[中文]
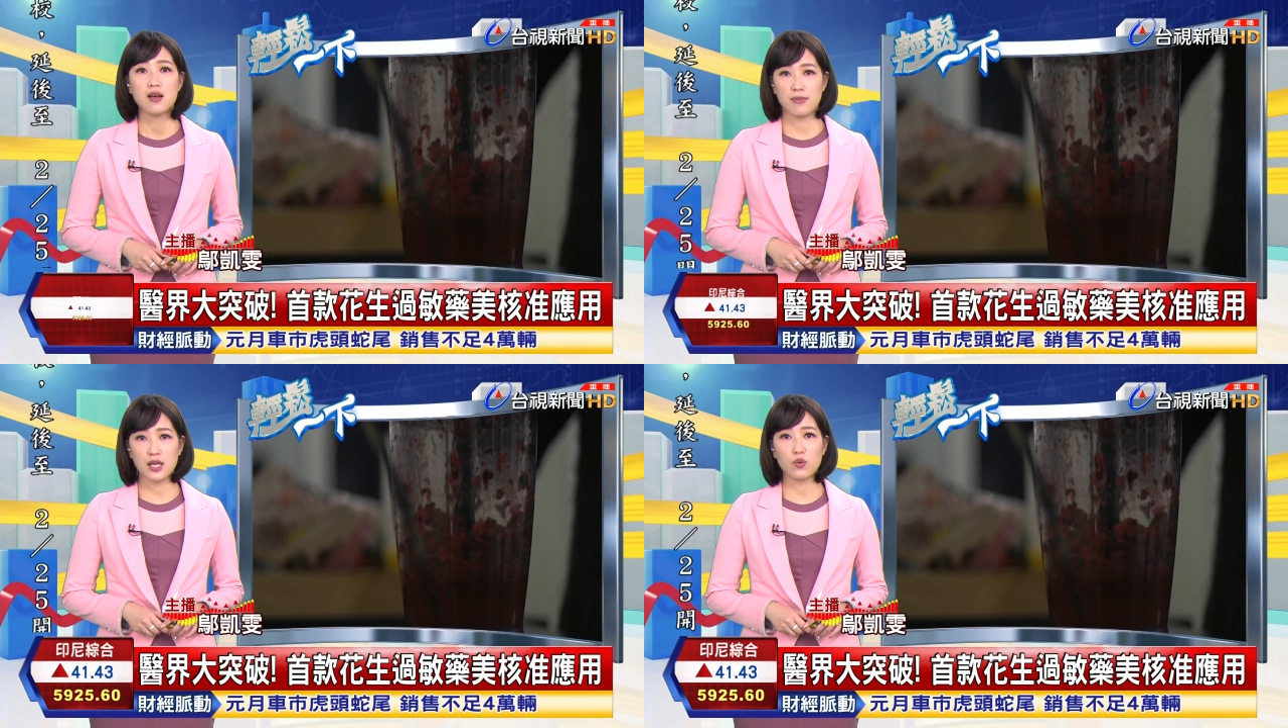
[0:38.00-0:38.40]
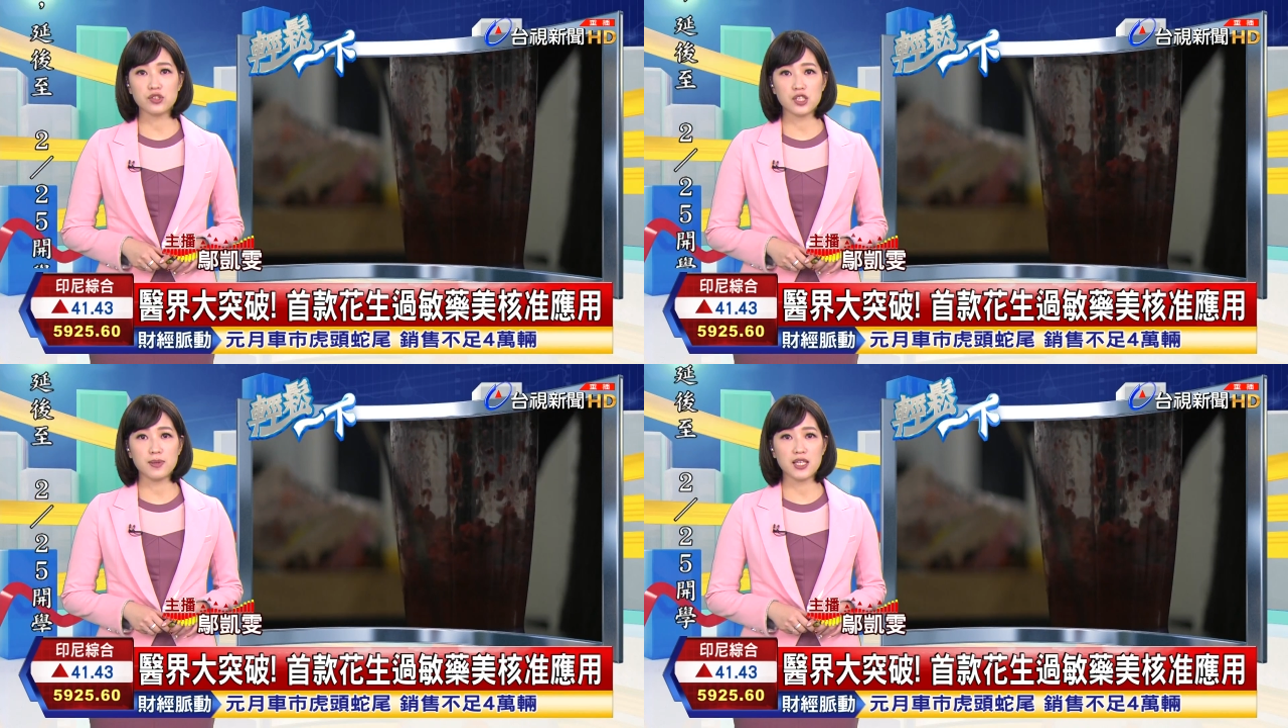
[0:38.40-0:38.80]
美
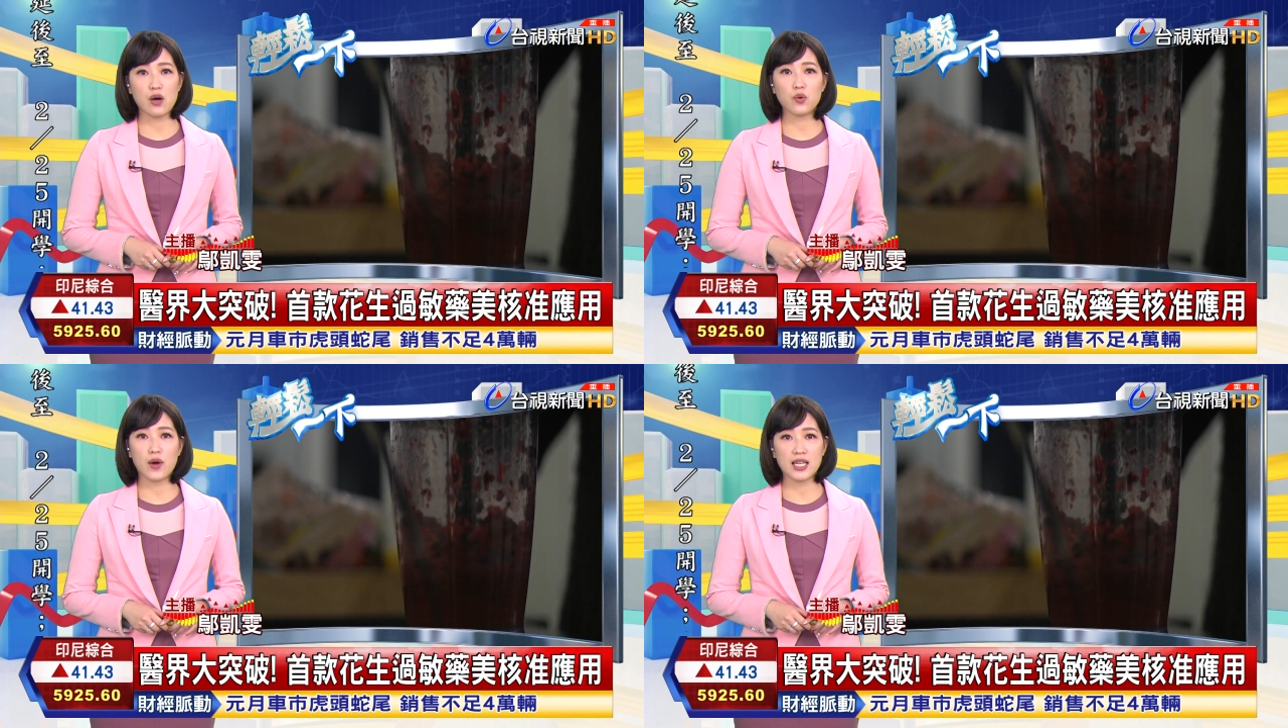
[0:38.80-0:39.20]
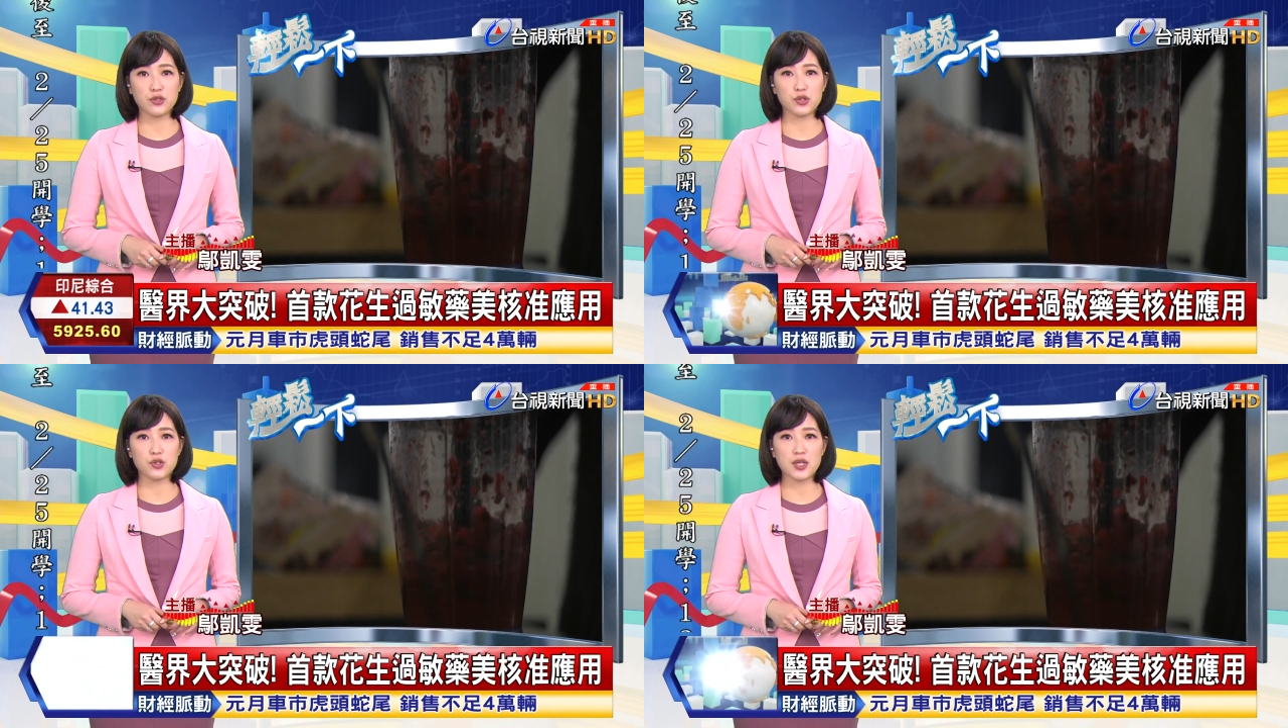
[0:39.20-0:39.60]
国食品药物管
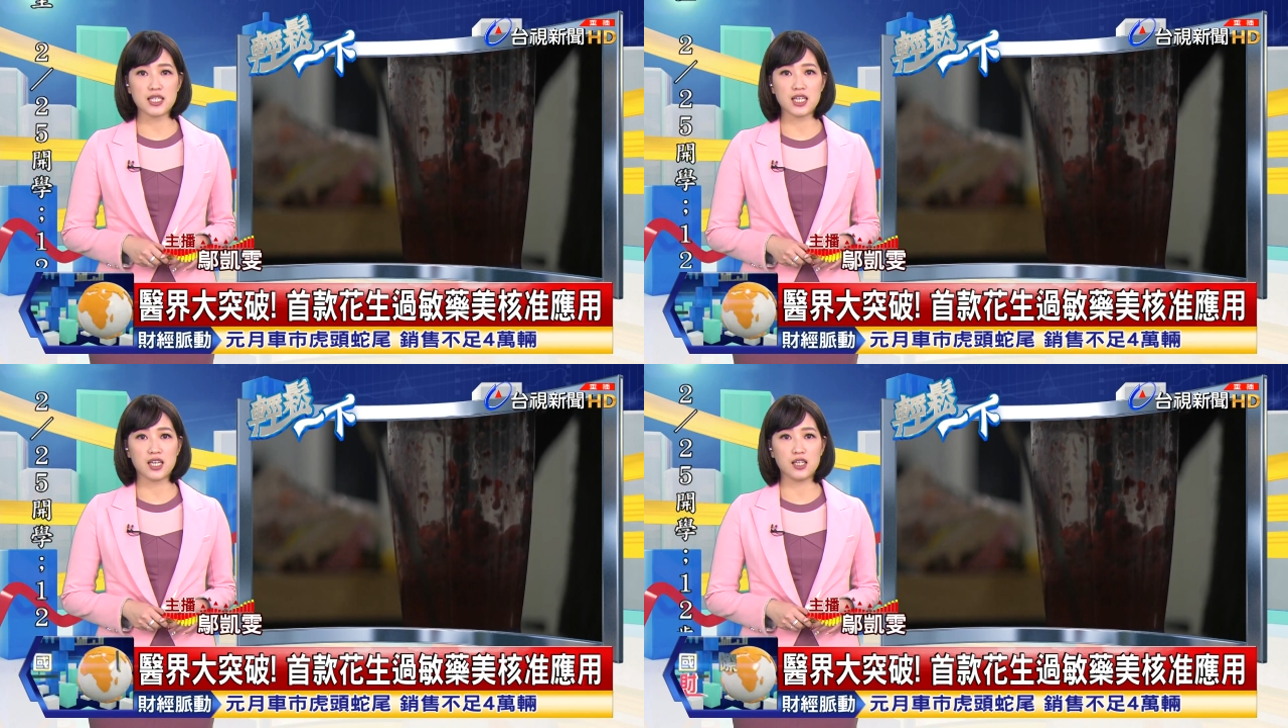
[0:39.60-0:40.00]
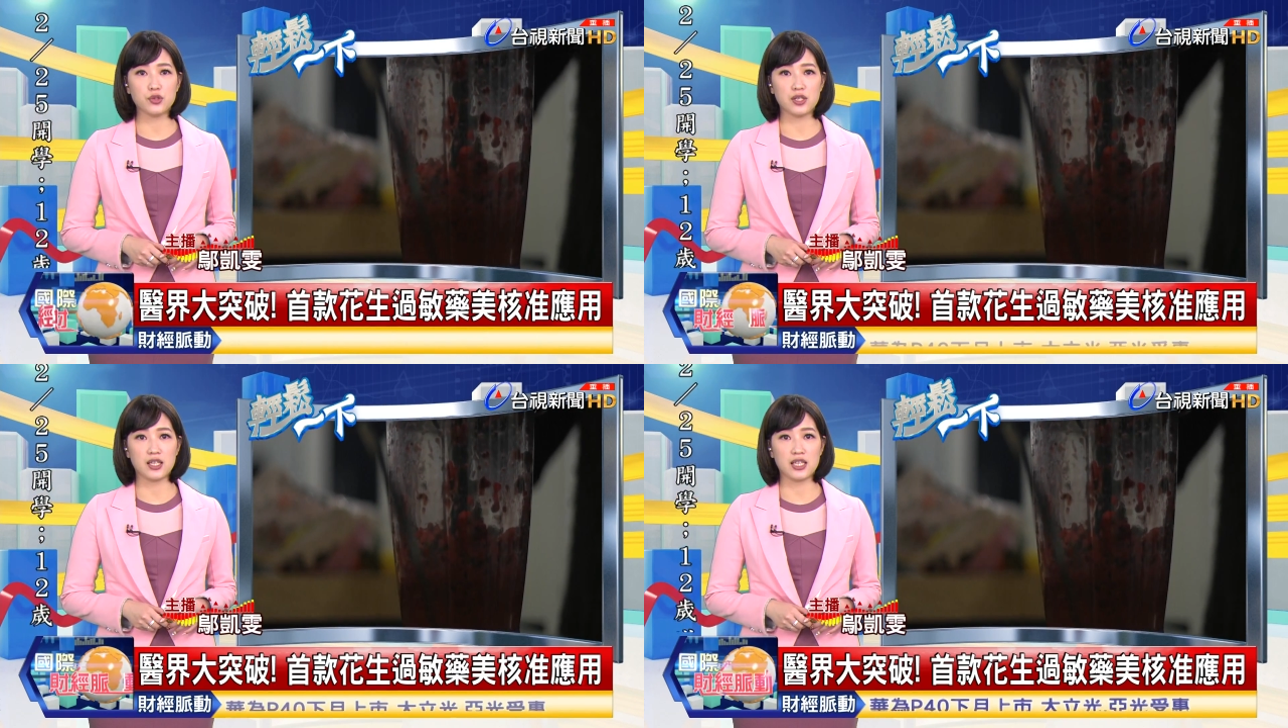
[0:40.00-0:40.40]
理局最近核
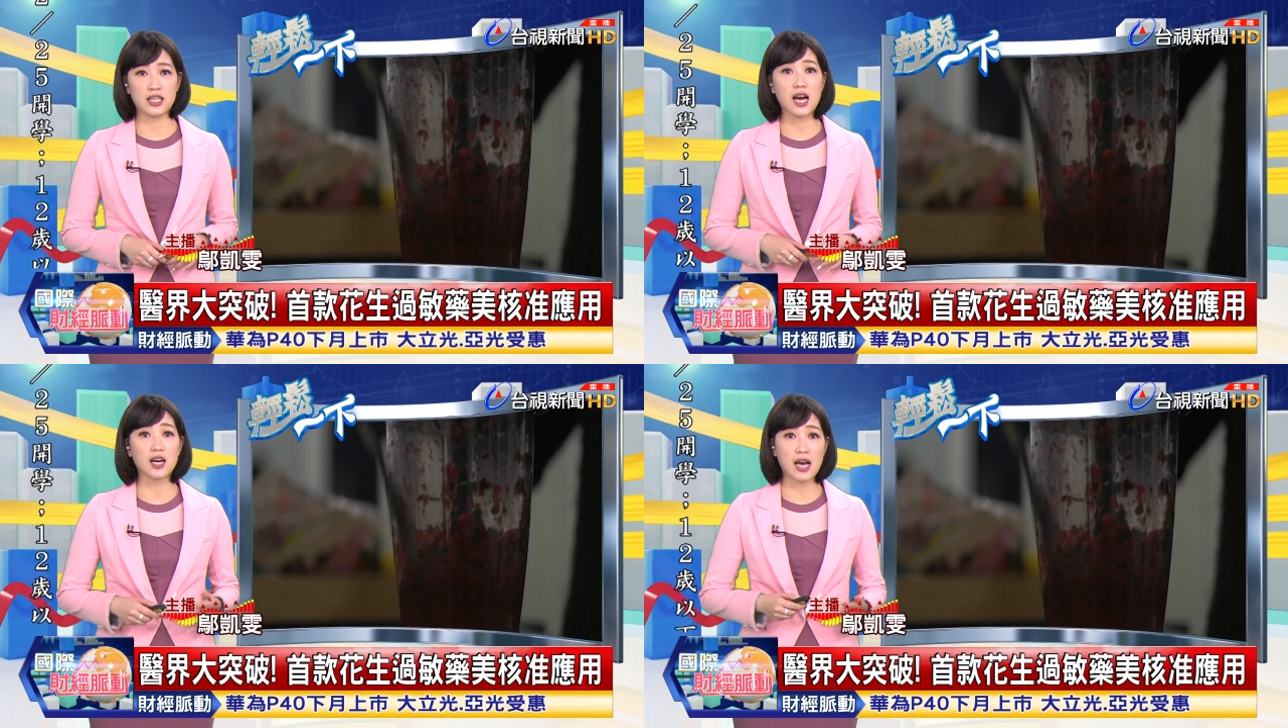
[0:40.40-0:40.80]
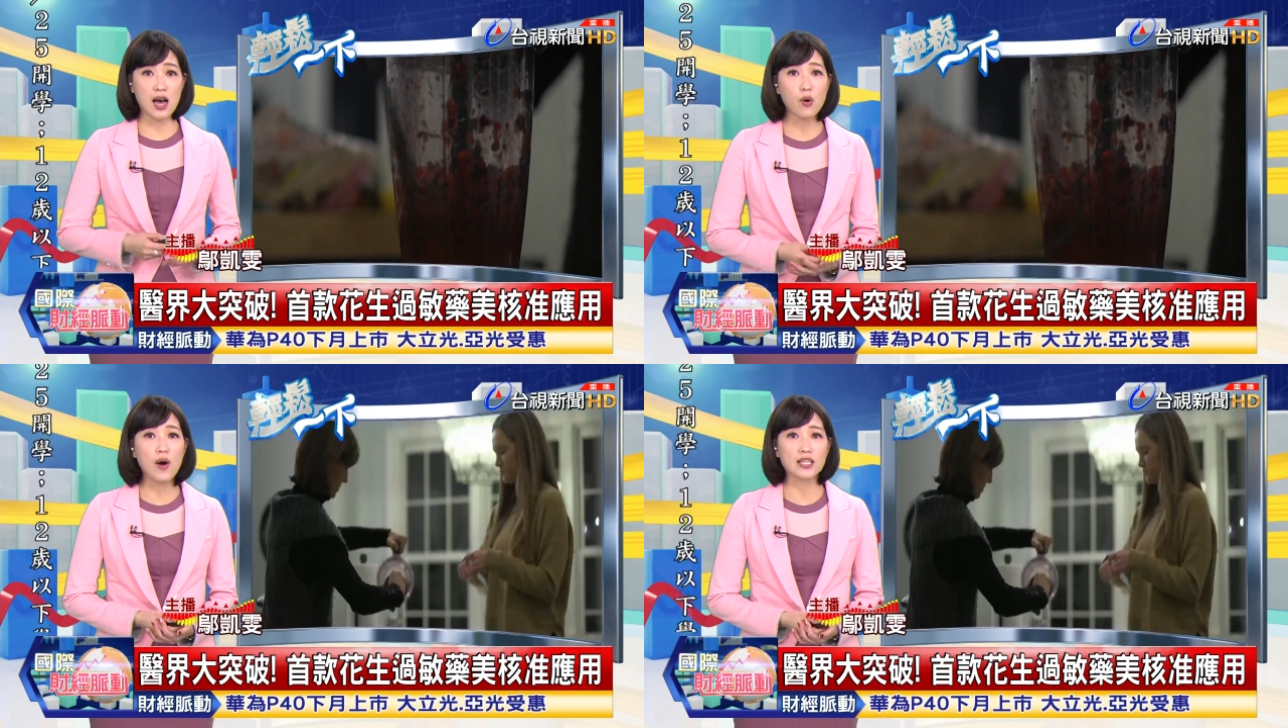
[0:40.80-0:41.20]
准了一
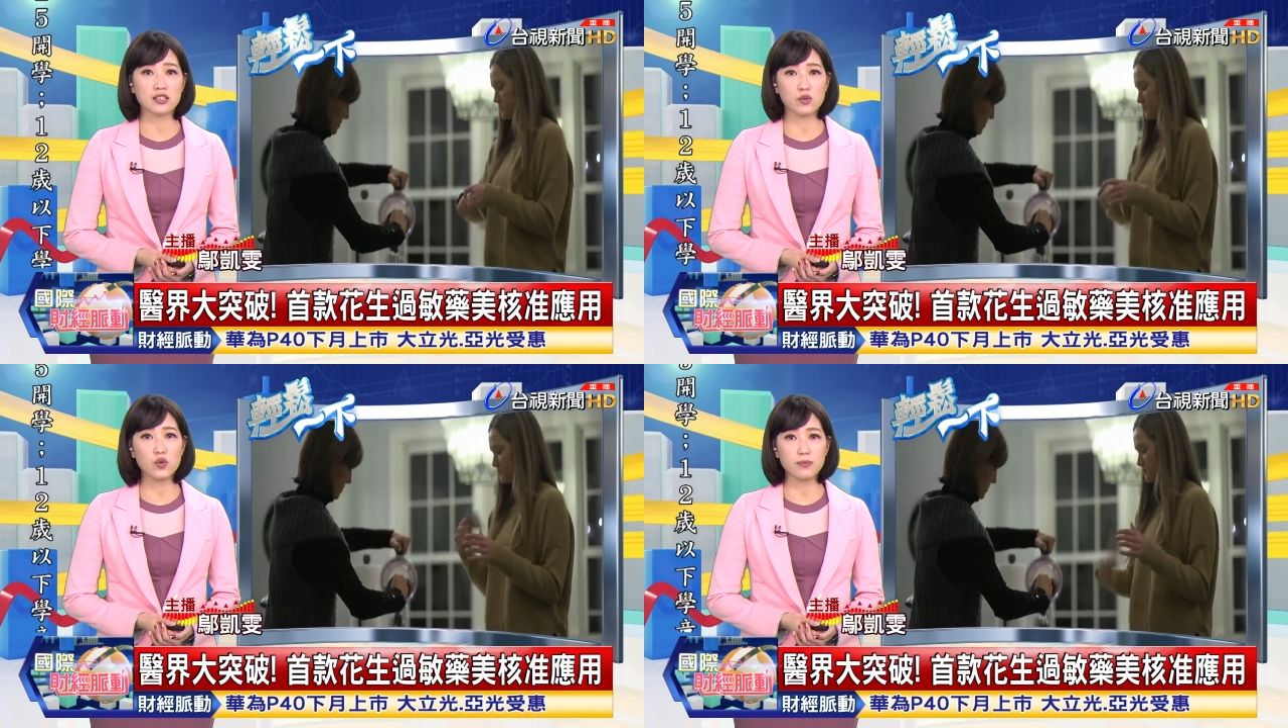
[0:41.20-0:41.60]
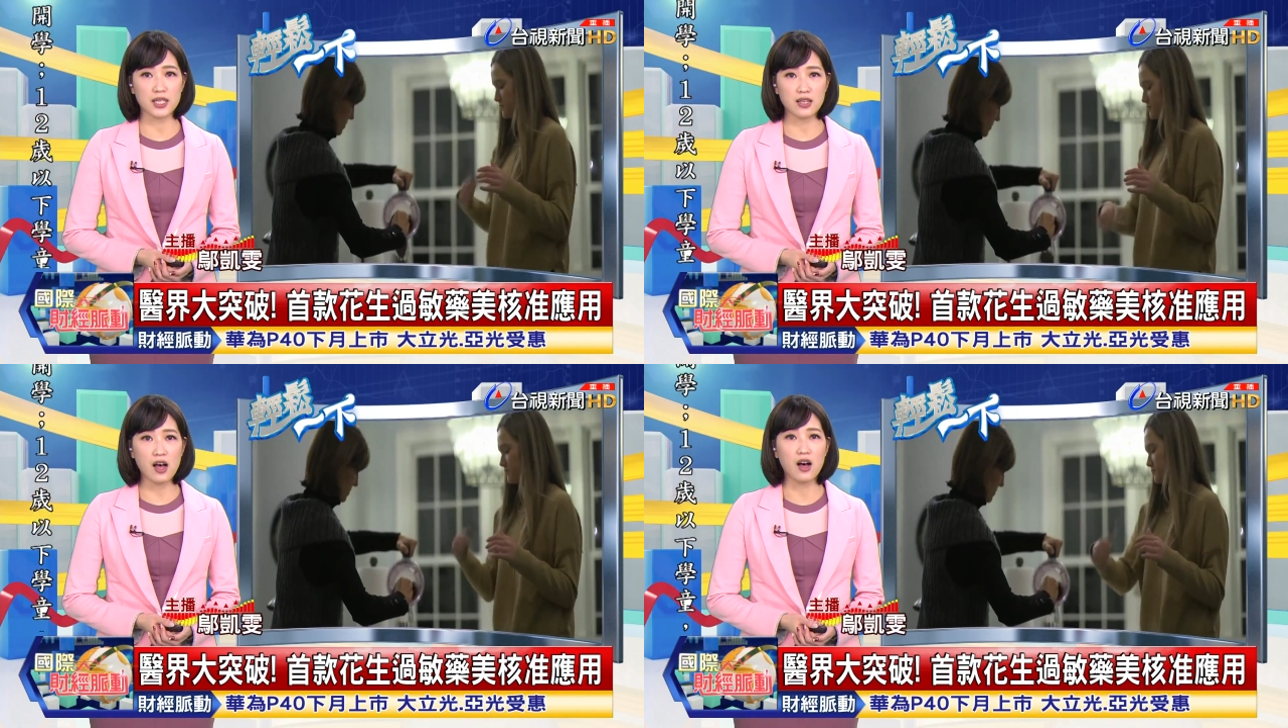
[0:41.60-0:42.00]
抗花生过
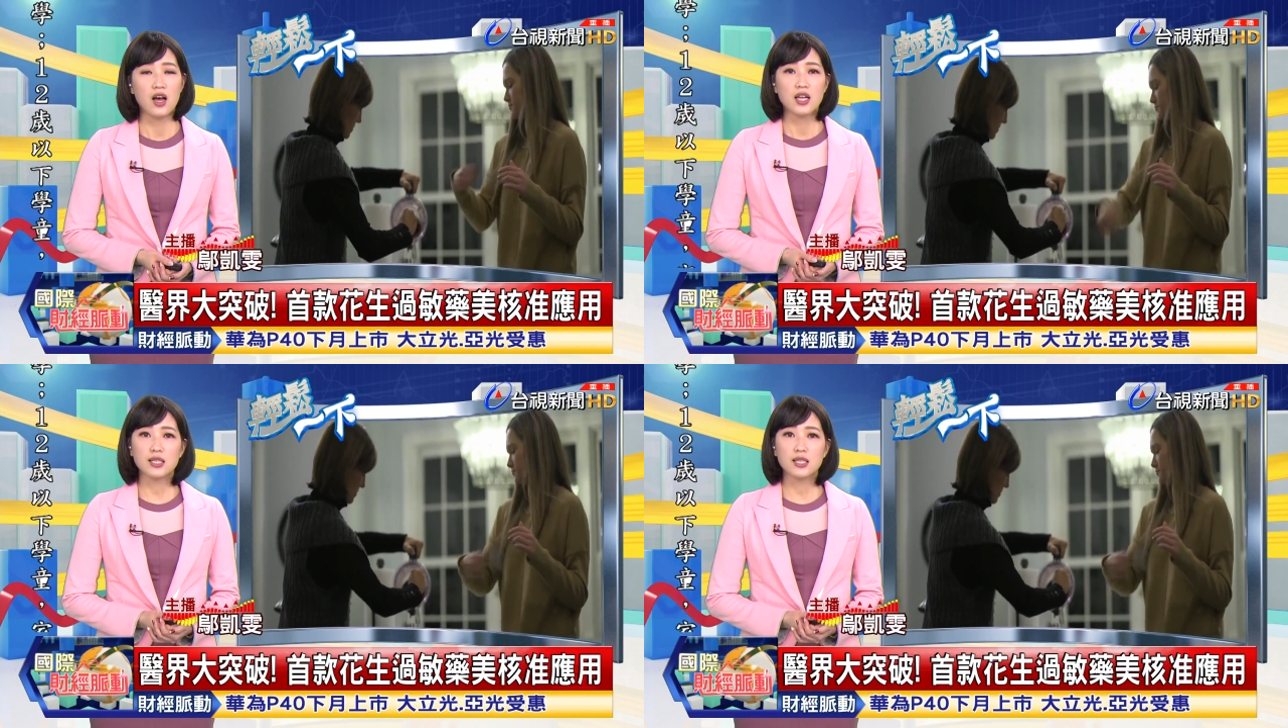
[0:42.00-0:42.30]
敏药，